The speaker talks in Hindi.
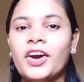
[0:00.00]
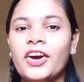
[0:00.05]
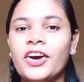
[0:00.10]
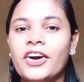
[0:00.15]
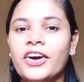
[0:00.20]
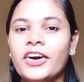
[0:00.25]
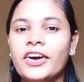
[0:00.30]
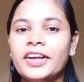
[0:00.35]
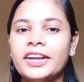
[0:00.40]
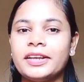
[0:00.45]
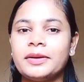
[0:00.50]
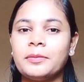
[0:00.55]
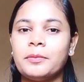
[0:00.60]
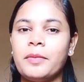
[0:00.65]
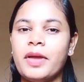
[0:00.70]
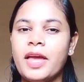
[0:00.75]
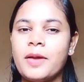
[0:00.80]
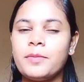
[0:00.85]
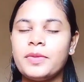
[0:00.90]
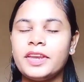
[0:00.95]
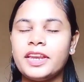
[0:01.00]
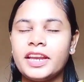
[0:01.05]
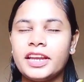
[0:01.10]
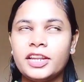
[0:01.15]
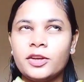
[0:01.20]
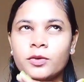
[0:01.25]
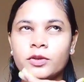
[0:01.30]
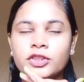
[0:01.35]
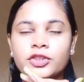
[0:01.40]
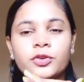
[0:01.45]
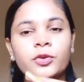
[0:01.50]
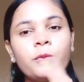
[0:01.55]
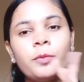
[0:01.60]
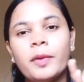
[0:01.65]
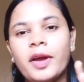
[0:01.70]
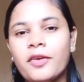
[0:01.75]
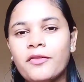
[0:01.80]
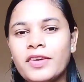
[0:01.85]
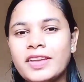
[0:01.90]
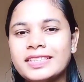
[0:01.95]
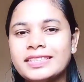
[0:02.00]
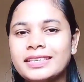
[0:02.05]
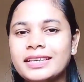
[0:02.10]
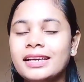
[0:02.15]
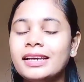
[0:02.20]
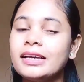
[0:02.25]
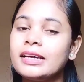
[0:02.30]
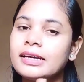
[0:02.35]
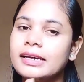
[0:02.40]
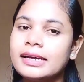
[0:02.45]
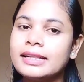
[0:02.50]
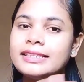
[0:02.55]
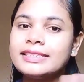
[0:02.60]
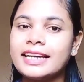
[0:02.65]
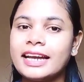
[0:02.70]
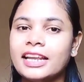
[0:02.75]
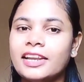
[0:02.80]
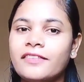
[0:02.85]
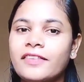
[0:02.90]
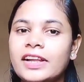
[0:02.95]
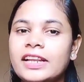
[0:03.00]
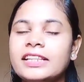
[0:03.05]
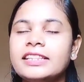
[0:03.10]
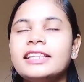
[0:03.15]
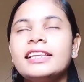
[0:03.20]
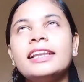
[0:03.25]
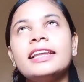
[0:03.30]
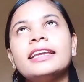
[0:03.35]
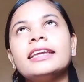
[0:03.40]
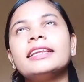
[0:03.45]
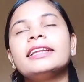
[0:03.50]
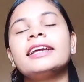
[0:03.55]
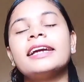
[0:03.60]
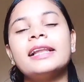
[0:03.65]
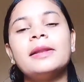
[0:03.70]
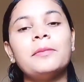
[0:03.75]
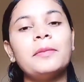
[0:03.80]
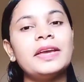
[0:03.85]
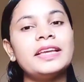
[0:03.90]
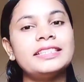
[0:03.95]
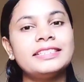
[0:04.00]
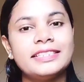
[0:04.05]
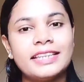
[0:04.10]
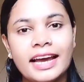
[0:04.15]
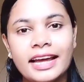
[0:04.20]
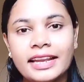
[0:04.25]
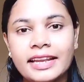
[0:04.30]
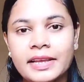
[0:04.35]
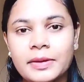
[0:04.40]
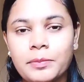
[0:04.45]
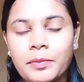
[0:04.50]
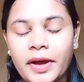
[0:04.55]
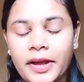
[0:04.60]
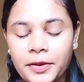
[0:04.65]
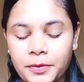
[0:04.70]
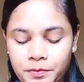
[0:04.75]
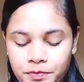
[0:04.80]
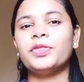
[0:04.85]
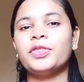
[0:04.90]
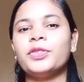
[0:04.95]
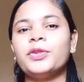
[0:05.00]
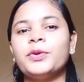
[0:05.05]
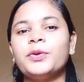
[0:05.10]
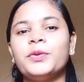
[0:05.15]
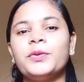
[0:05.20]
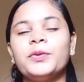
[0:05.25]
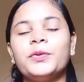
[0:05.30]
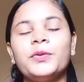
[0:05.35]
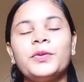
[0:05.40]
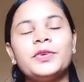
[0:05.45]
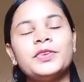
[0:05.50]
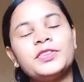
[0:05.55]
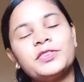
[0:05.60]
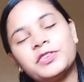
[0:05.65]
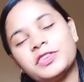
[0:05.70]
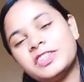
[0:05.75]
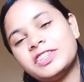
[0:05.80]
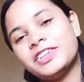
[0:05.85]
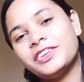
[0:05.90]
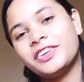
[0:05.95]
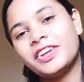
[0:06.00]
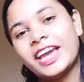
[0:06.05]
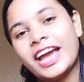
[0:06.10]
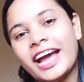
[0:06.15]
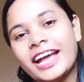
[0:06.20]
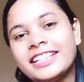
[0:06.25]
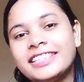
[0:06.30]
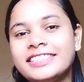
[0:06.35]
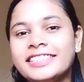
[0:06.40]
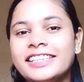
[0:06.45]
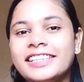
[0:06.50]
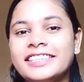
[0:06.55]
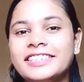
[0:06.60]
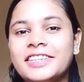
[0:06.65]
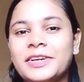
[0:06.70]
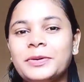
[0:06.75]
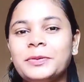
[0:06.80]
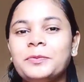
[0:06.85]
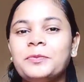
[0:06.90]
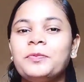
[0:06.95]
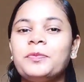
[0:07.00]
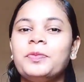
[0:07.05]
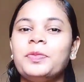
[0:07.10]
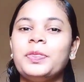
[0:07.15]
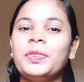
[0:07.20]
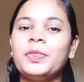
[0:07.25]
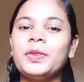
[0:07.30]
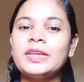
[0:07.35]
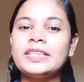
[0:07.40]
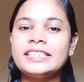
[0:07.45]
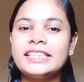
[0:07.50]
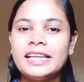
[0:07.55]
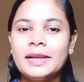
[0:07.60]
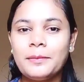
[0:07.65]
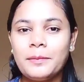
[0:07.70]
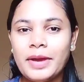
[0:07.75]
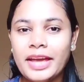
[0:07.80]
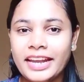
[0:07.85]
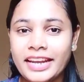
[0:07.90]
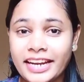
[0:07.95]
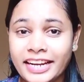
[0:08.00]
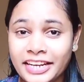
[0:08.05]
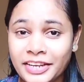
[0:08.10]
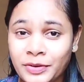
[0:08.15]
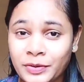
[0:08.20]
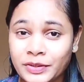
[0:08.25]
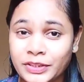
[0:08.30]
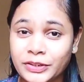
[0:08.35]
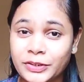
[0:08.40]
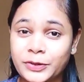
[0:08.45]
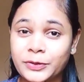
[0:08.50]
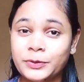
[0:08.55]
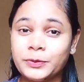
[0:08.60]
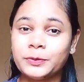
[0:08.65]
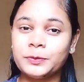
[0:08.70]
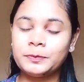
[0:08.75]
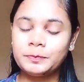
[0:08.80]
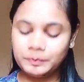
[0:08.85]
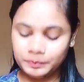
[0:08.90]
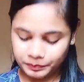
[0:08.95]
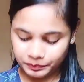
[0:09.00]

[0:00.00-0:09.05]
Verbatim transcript: और मैं भी रेडी हो चुकी हूँ मैं बस कल जाने वाली थी लेकिन कल मैं जा नहीं पाई तो सोच रही कि आज चले जाऊँ तो इसीलिए मैं रेडी हो चुकी हूँ